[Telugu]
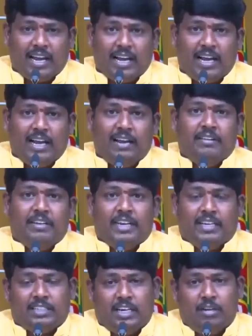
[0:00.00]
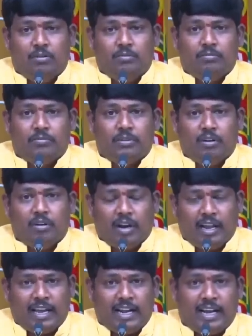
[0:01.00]
రకరకాల విన్యాసాలు
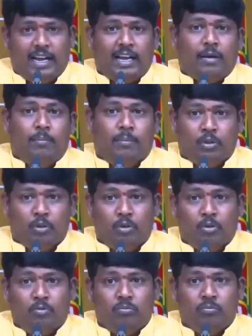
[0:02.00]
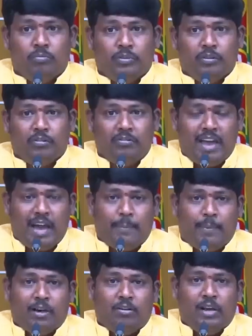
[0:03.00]
రకరకాల ఇబ్బందులు
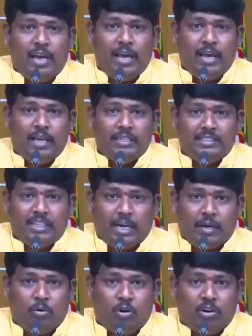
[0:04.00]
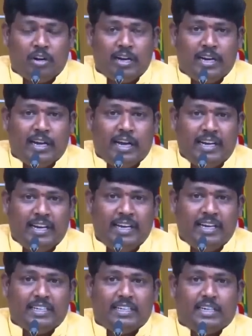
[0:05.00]
వ్యాపారులే జగన్మోహన్ రెడ్డి
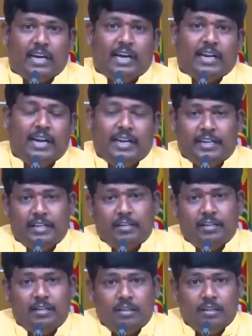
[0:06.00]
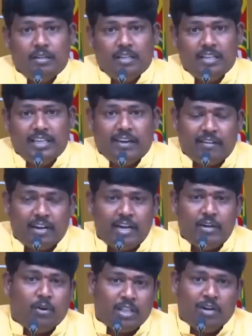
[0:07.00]
గారి టార్గెట్
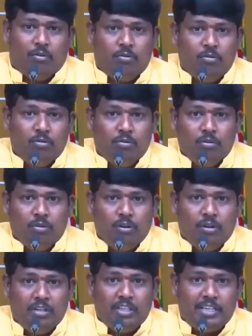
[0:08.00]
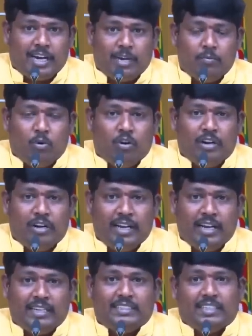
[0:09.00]
ఎవరిని వదలం ఇది జగన్మోహన్
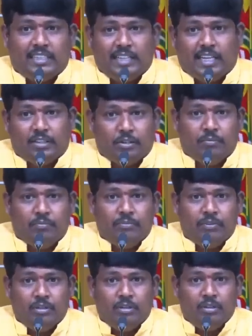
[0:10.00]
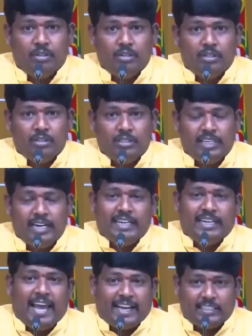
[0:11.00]
రెడ్డి గారి సిద్ధాంతం
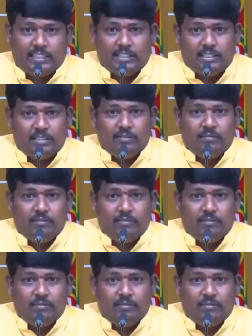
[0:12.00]
జే ట్యాక్స్